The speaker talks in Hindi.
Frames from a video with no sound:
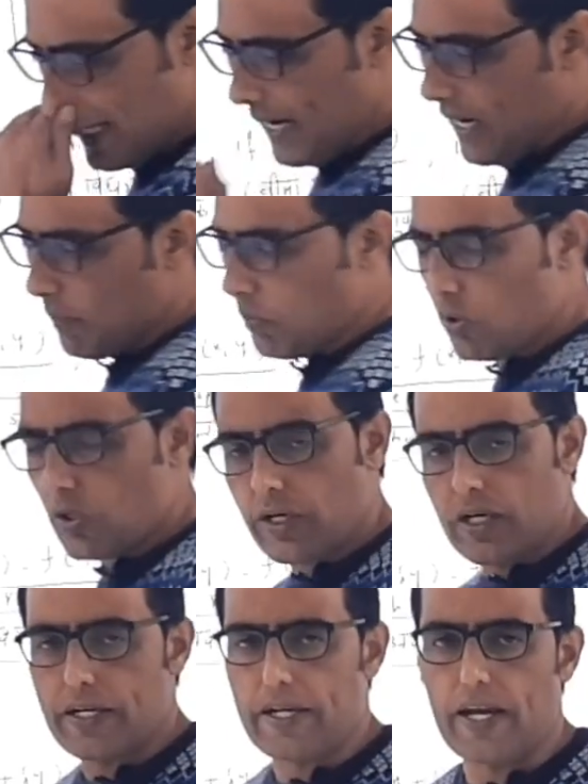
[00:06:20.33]
z अपॉन
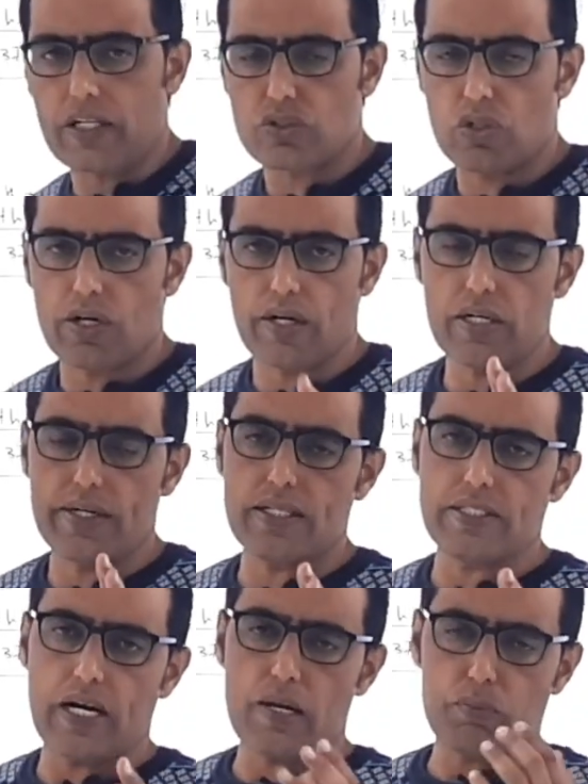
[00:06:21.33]
डेल्टा एक्स और
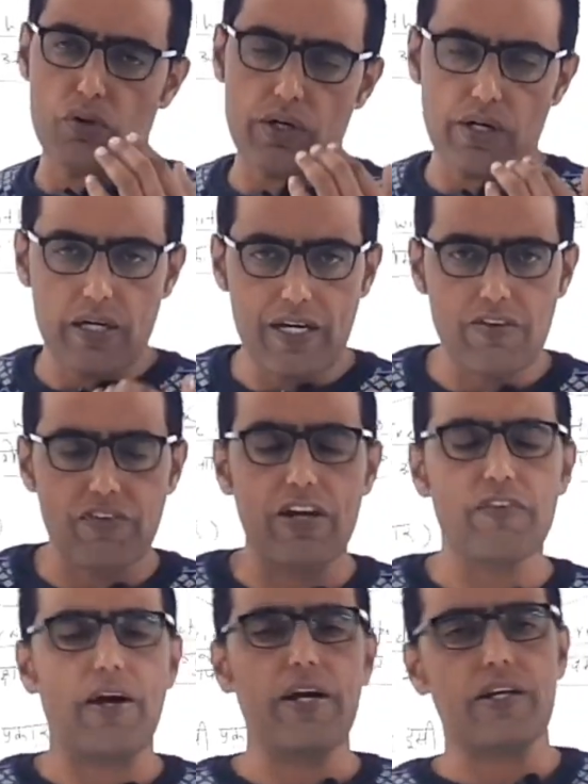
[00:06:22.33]
डेल्टा z अपॉन डेल्टा
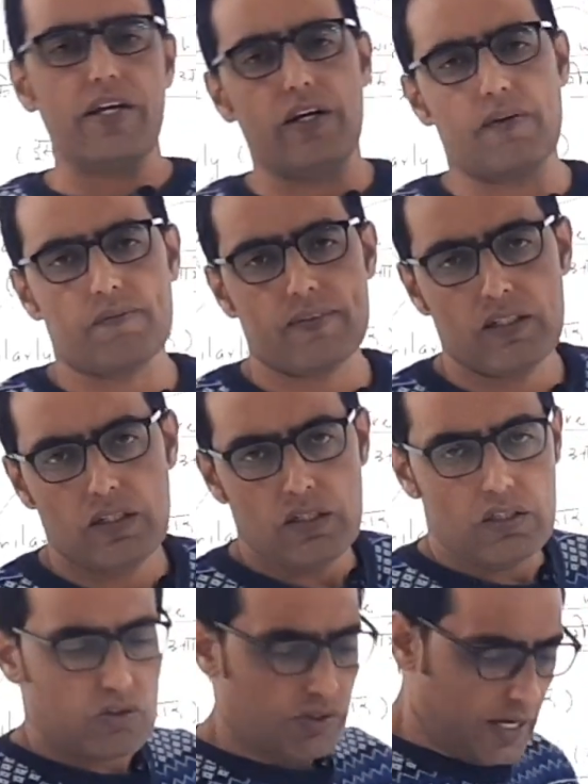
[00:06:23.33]
y फाइन किया
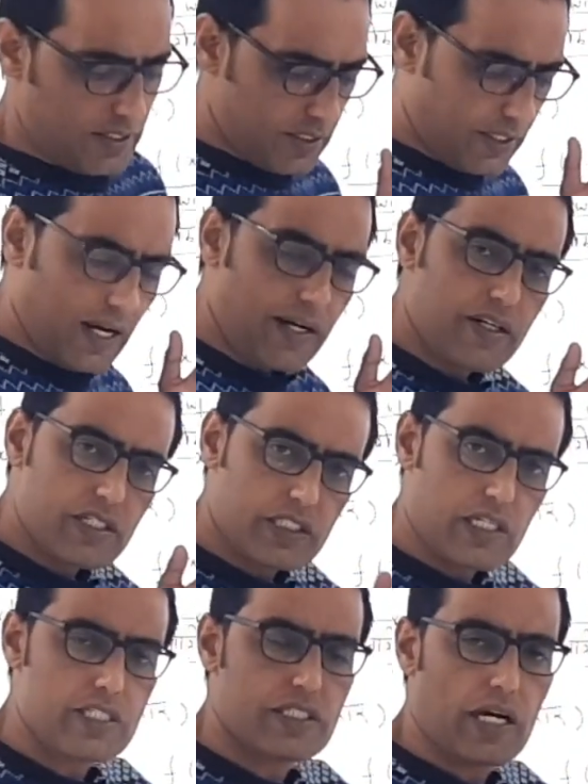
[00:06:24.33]
तो यहाँ से क्या
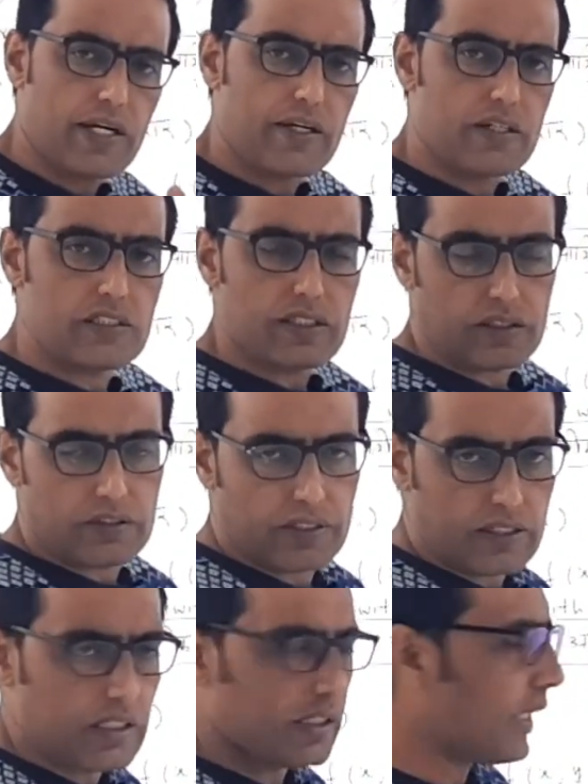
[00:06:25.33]
निष्कर्ष क्या निकल
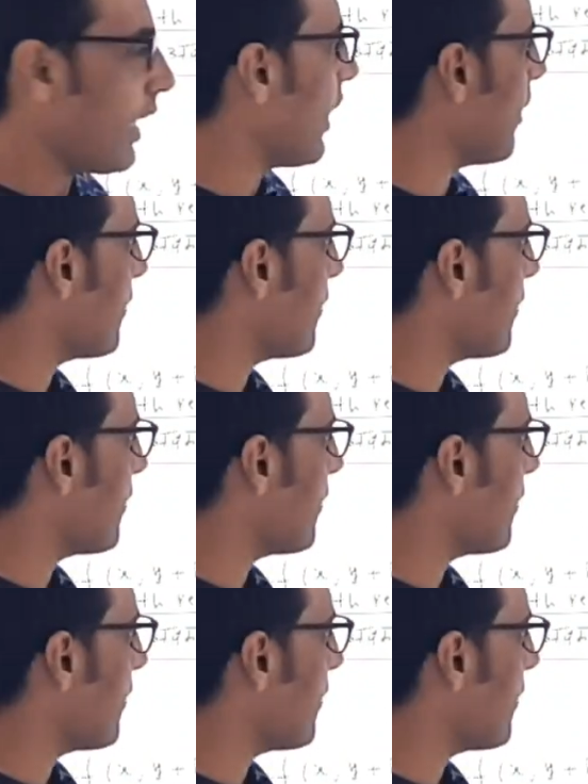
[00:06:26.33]
निकलता है